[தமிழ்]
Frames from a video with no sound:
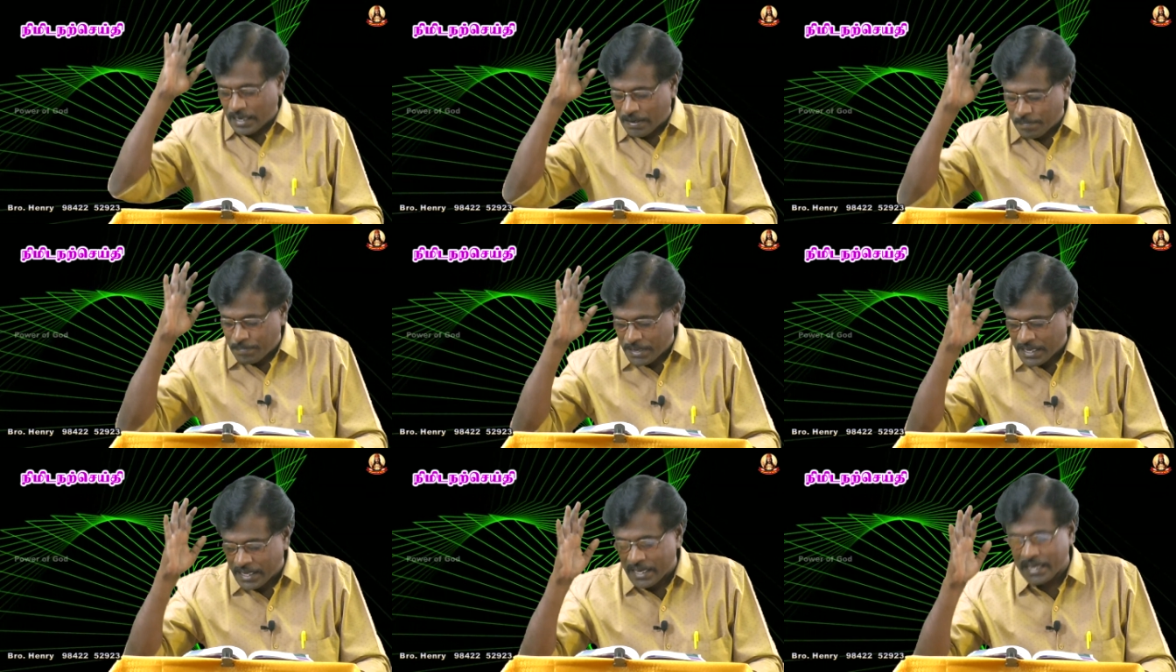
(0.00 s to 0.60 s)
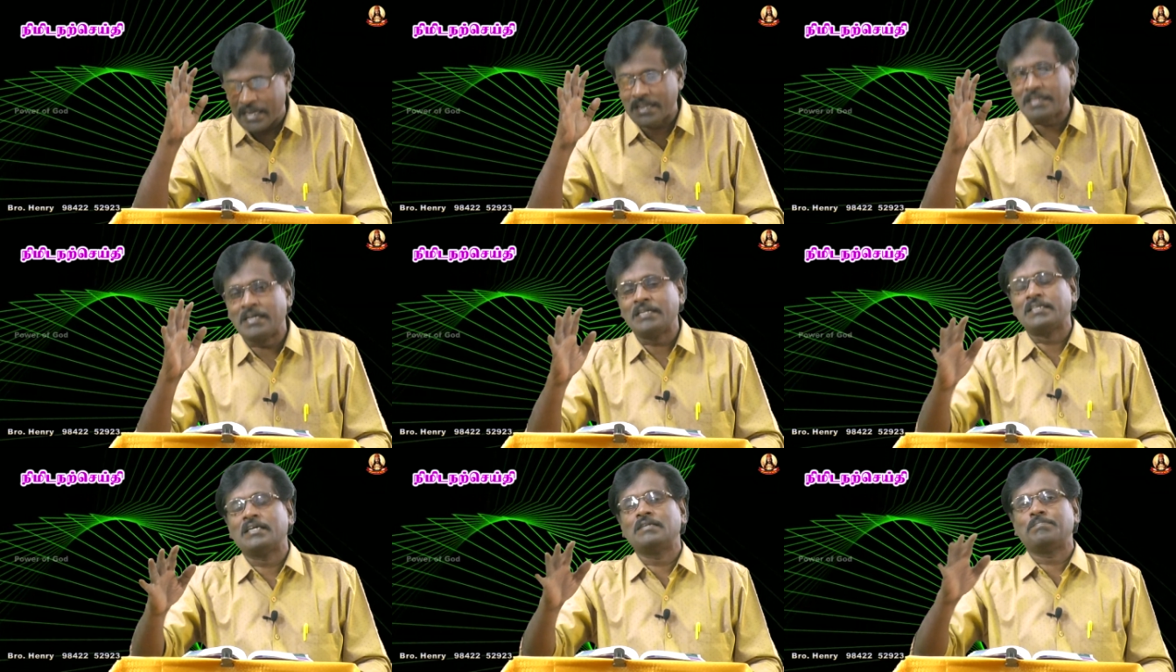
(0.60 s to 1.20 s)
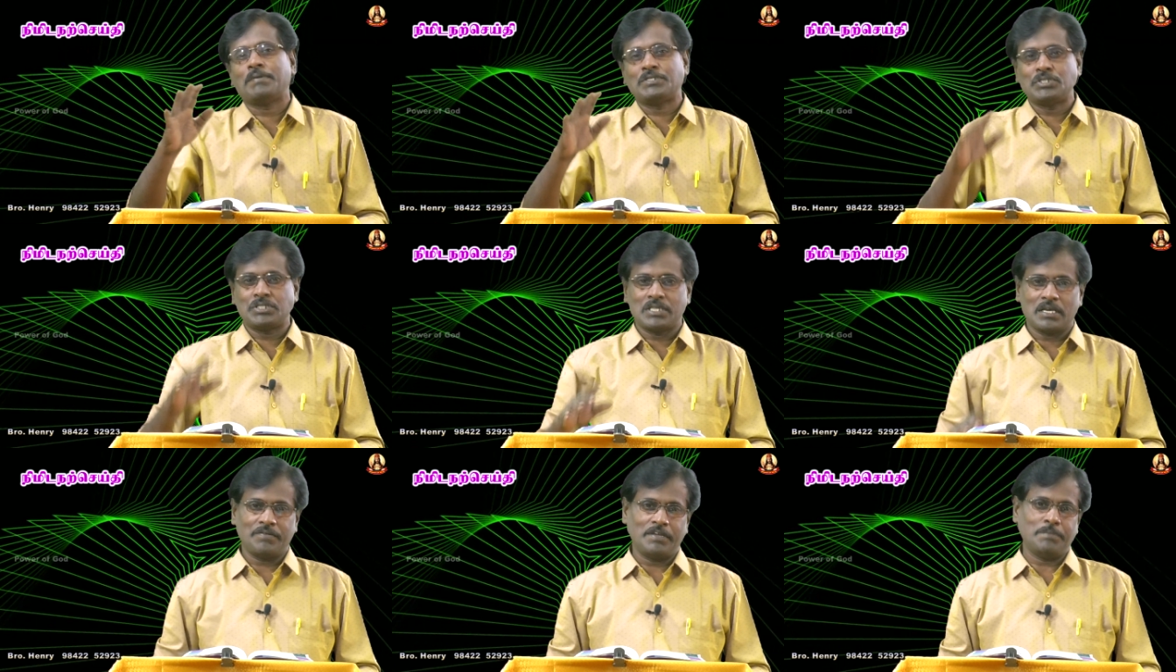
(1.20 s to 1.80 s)
நம்பிக்கை இருந்தால் தான்
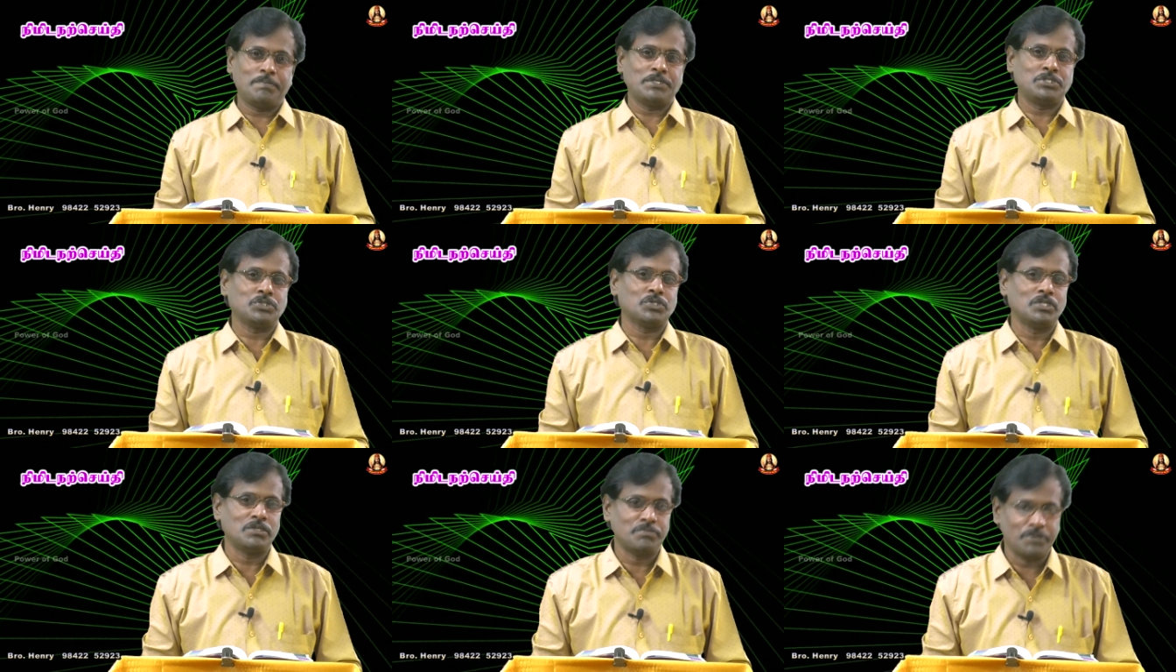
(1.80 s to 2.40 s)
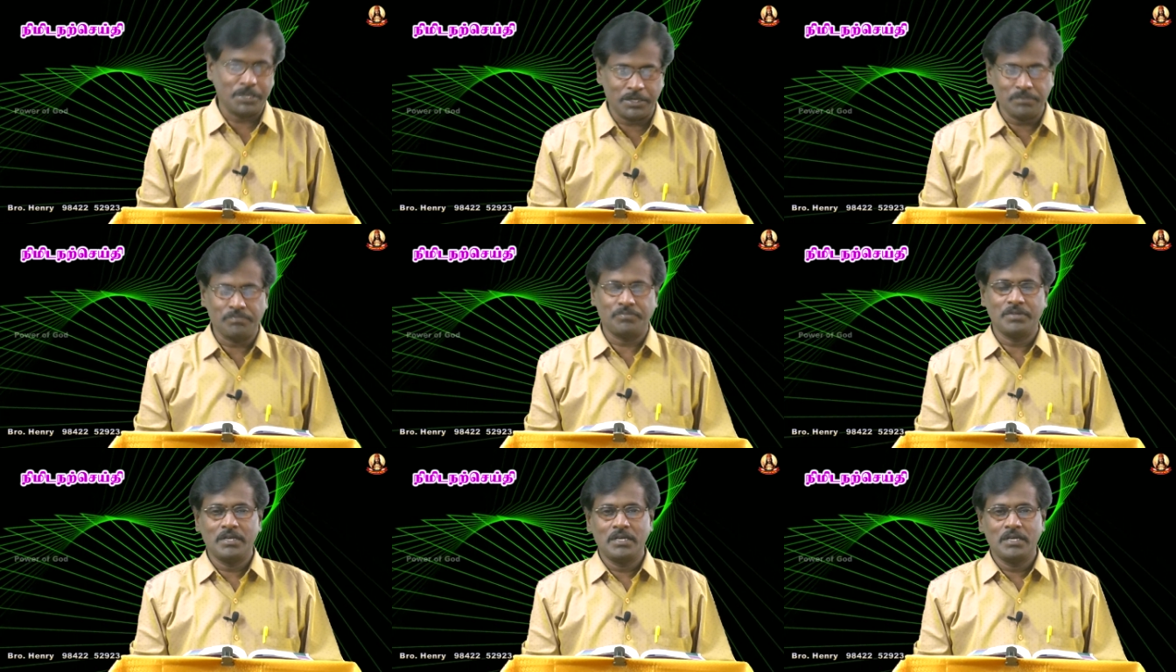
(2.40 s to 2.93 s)
பசுத்தாவியை பெற்றுக்கொள்ள முடியும்